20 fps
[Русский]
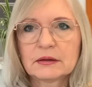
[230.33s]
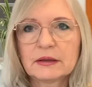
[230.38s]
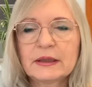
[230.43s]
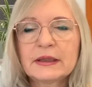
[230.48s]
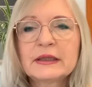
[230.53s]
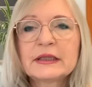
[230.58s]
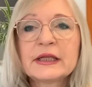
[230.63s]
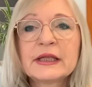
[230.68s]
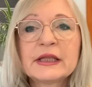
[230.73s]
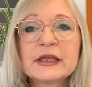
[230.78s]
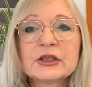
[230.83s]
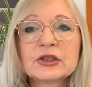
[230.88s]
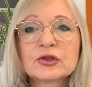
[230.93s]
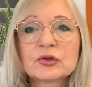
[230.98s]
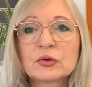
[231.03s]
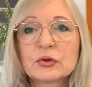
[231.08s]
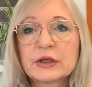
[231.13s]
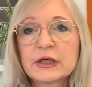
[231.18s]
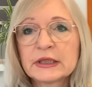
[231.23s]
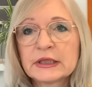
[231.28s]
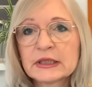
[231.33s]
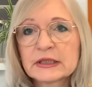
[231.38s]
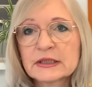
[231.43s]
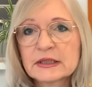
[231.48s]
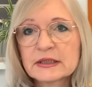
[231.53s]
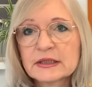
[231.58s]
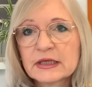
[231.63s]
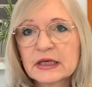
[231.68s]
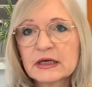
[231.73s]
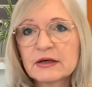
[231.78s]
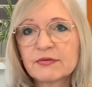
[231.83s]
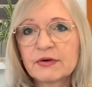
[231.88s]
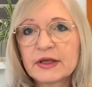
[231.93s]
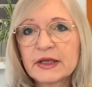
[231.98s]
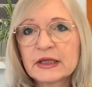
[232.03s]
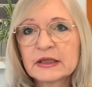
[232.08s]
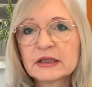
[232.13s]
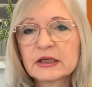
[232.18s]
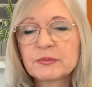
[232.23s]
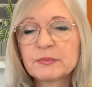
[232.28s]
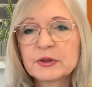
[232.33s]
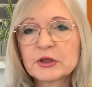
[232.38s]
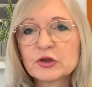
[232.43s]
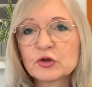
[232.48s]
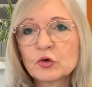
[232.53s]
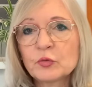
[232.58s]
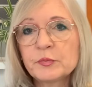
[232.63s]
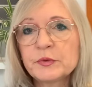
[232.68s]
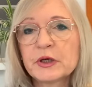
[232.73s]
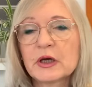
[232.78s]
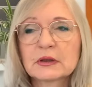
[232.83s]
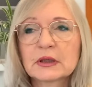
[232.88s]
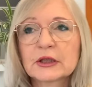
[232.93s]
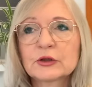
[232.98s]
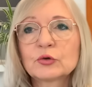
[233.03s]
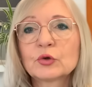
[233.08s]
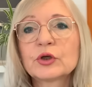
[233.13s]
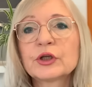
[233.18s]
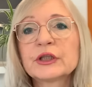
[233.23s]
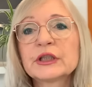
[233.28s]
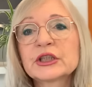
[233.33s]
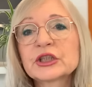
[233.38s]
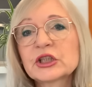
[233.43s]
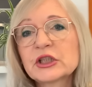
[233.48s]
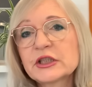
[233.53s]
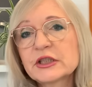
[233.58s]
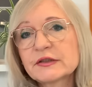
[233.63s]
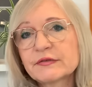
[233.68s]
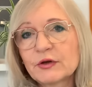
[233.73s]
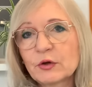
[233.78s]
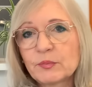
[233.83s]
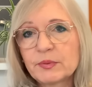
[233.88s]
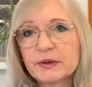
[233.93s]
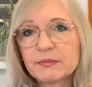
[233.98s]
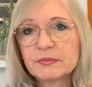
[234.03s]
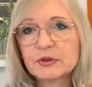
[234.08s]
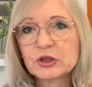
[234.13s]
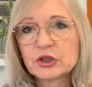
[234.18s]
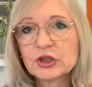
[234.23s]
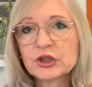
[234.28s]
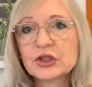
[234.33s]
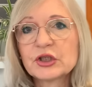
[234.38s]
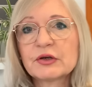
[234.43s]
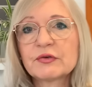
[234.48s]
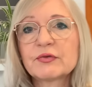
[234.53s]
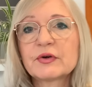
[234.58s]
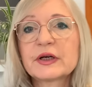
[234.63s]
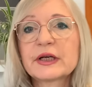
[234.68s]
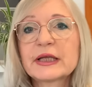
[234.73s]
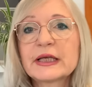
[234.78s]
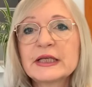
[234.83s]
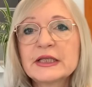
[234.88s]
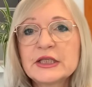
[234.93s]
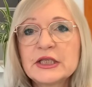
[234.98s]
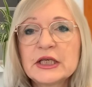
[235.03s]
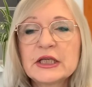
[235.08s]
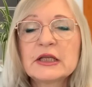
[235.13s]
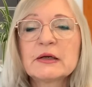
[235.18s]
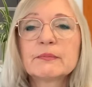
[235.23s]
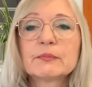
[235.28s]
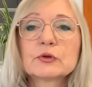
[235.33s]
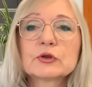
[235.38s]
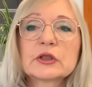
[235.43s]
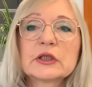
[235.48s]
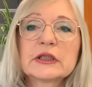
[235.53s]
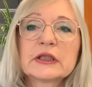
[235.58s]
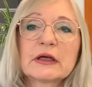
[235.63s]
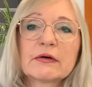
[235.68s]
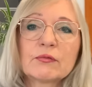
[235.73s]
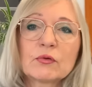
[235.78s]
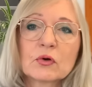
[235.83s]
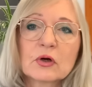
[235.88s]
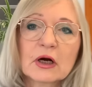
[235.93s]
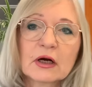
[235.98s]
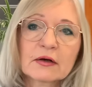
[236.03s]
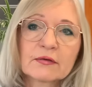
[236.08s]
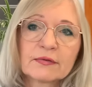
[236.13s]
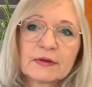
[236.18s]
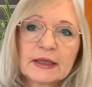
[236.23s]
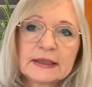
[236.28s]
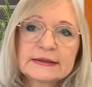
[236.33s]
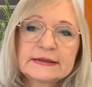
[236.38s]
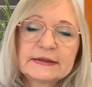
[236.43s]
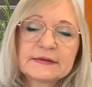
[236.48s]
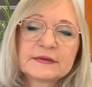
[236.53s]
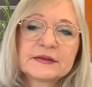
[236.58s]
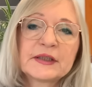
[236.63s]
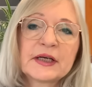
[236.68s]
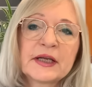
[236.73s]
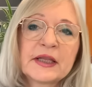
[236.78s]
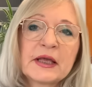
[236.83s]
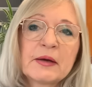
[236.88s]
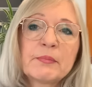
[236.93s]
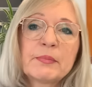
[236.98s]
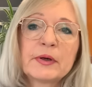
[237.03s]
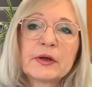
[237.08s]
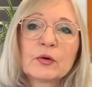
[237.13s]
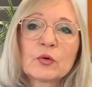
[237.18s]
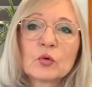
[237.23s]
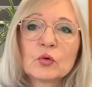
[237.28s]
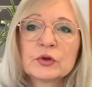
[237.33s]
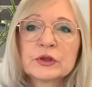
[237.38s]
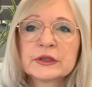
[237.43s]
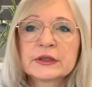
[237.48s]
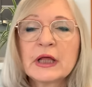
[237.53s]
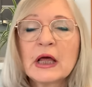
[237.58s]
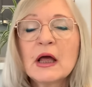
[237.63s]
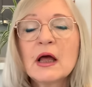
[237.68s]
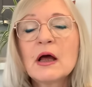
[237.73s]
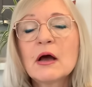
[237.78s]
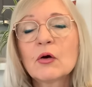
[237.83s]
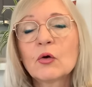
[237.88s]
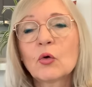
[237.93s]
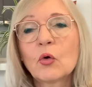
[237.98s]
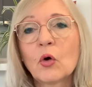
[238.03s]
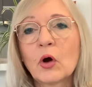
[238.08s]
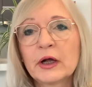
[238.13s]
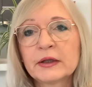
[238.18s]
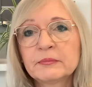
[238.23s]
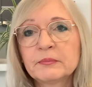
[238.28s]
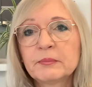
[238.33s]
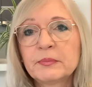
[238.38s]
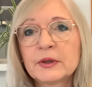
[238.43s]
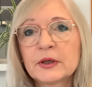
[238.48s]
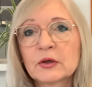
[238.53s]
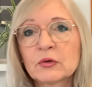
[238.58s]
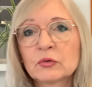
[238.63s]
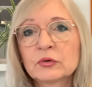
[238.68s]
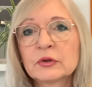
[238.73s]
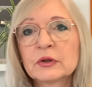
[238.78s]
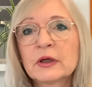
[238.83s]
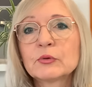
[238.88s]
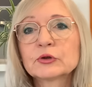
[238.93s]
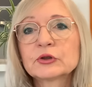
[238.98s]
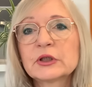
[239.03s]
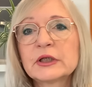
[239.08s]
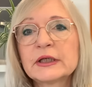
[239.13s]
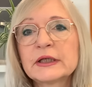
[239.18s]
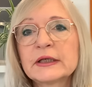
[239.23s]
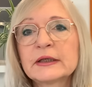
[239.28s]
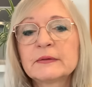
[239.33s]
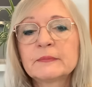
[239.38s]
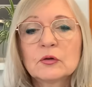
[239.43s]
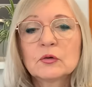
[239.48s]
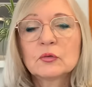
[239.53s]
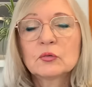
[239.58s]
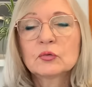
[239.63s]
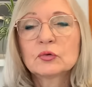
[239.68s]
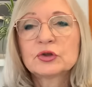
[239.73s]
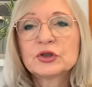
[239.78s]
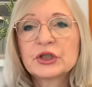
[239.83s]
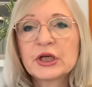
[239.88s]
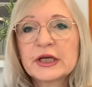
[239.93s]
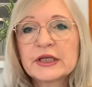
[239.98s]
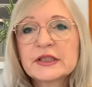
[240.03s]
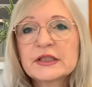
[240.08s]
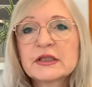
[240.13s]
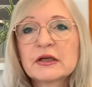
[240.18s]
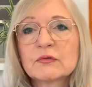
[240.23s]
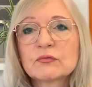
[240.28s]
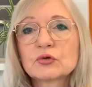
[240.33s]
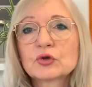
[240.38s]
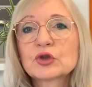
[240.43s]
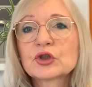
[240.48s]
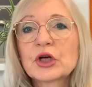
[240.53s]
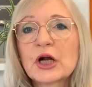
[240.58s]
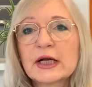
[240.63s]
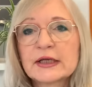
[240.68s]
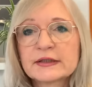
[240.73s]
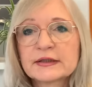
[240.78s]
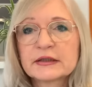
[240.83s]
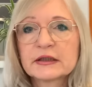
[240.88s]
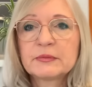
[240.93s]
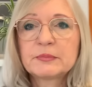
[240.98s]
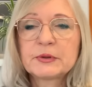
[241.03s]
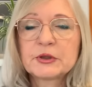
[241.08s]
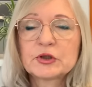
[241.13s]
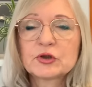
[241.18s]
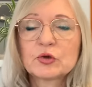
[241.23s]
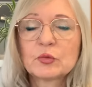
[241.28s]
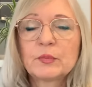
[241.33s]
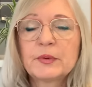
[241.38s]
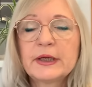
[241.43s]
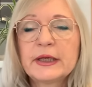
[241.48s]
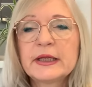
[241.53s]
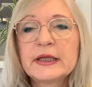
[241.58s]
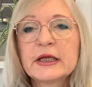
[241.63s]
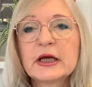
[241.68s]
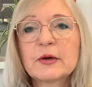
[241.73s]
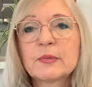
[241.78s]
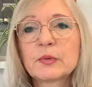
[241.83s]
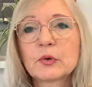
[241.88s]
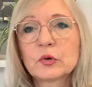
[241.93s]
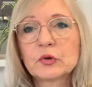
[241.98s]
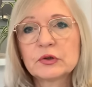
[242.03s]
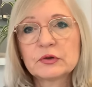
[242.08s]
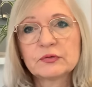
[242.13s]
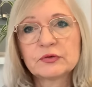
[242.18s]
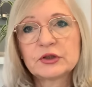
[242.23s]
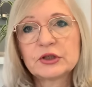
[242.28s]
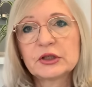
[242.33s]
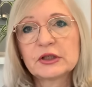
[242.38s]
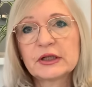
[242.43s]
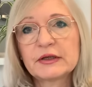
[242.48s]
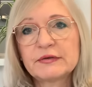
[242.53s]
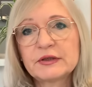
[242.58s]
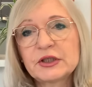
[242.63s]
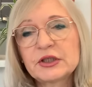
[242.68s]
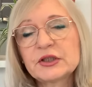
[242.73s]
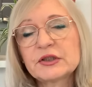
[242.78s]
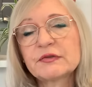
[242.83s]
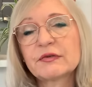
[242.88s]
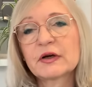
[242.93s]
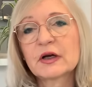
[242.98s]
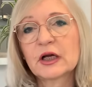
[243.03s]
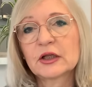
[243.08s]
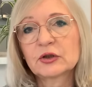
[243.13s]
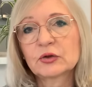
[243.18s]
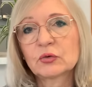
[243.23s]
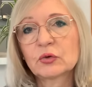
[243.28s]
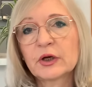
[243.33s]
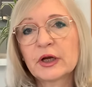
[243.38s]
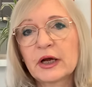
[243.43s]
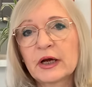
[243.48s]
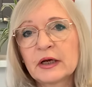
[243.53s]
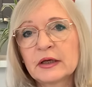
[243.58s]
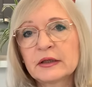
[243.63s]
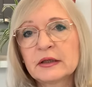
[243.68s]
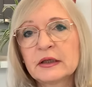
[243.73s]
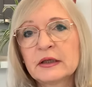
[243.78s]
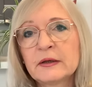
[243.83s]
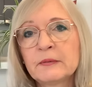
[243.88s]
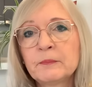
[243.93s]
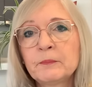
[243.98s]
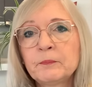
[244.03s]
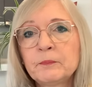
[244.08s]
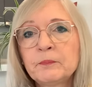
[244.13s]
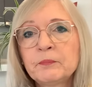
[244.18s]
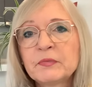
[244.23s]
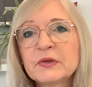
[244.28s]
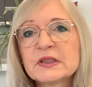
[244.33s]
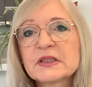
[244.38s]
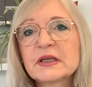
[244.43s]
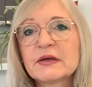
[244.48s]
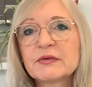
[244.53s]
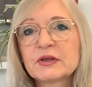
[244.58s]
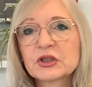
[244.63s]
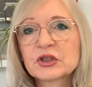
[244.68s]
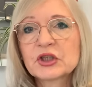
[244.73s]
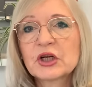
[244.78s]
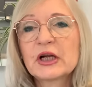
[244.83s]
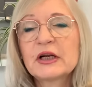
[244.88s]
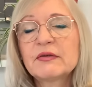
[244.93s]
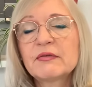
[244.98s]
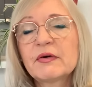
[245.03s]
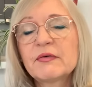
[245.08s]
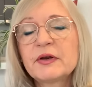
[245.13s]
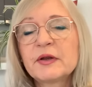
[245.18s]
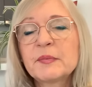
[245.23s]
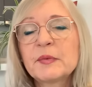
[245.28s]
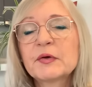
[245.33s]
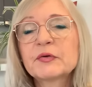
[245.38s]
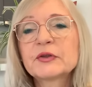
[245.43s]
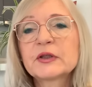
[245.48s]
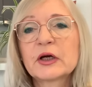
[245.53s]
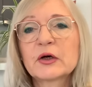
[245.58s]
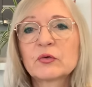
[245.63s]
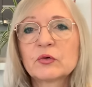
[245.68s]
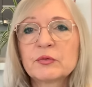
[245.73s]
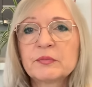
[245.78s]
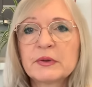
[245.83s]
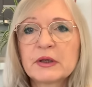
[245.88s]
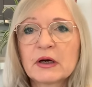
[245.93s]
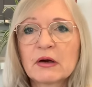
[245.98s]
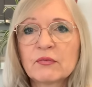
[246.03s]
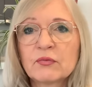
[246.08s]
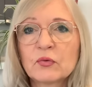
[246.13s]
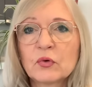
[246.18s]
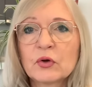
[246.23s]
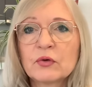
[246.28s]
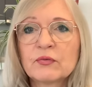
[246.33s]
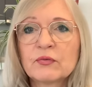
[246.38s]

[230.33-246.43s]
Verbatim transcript: Это не история нацистских военных преступников, которые нашли свое прибежище в Аргентине после того, как к власти в стране приходит Хуан Перон после участия в ужасных преступлениях против человечества, которые они совершали во время Второй мировой